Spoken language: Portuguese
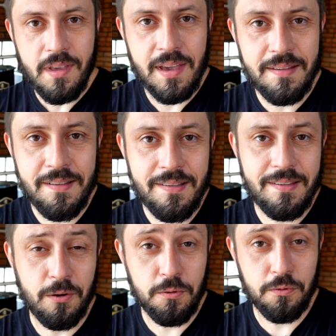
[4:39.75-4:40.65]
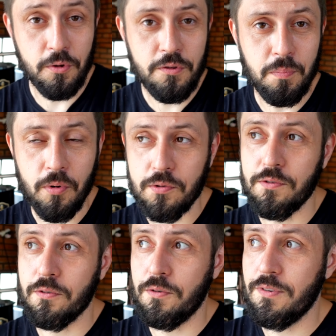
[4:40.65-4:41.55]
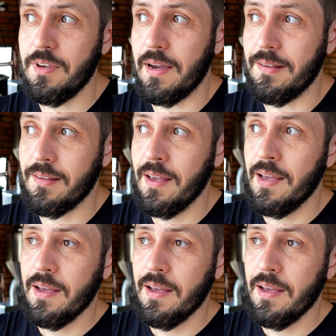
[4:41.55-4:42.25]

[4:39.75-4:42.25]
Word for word: Esses são os dois pontos cruciais